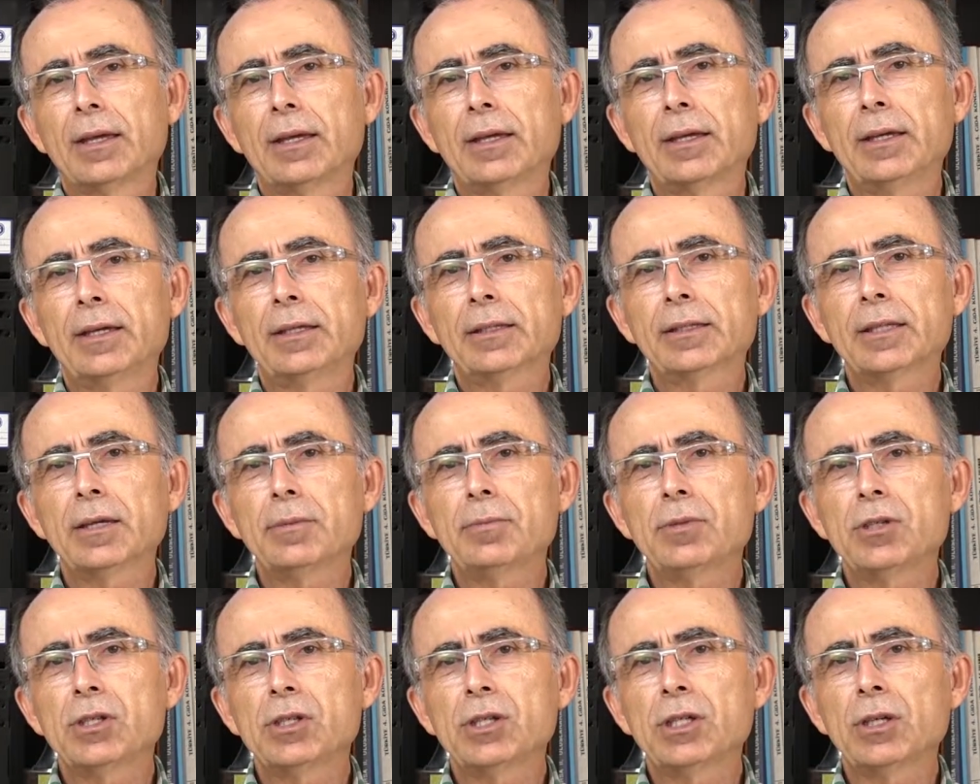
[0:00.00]
e,
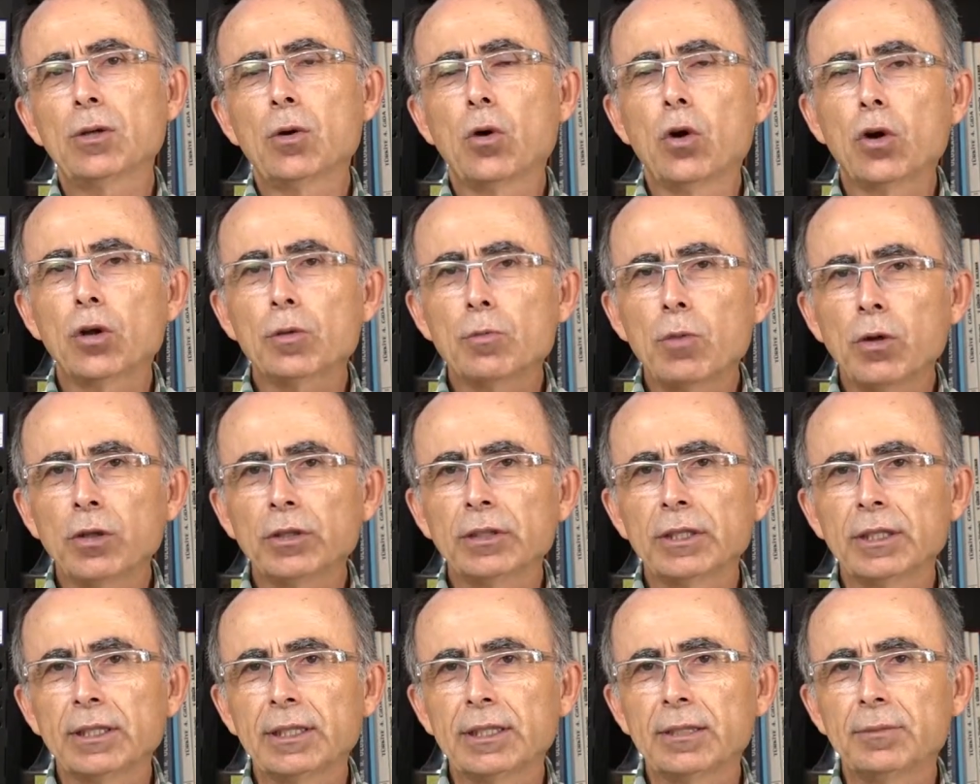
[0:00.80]
tabii ki
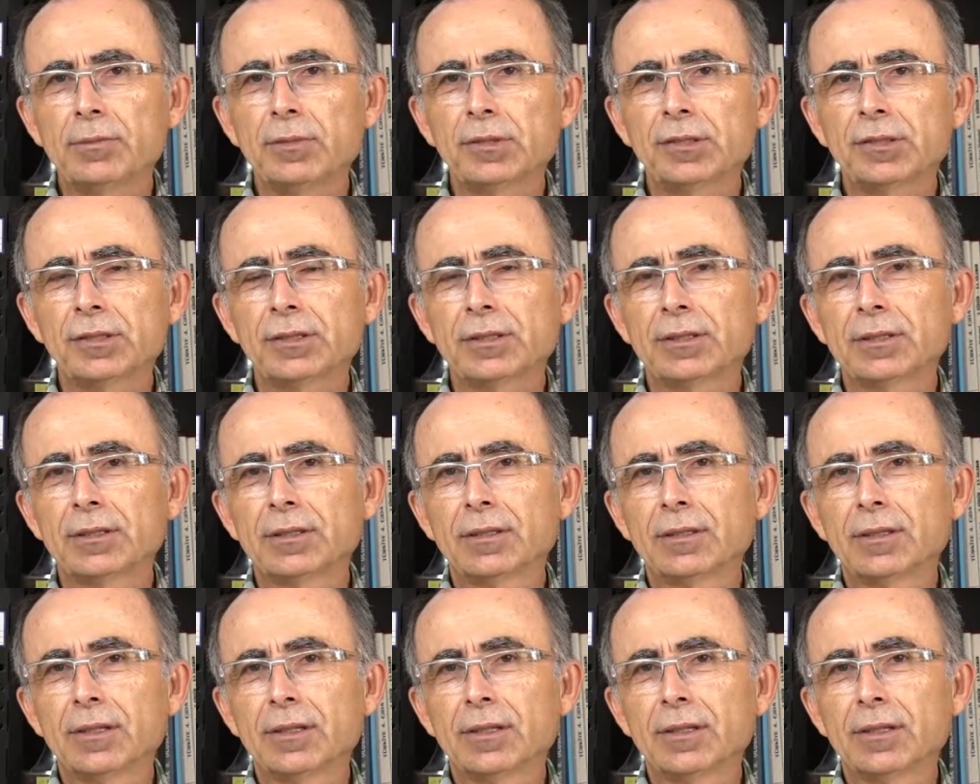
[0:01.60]
hormon dediğimiz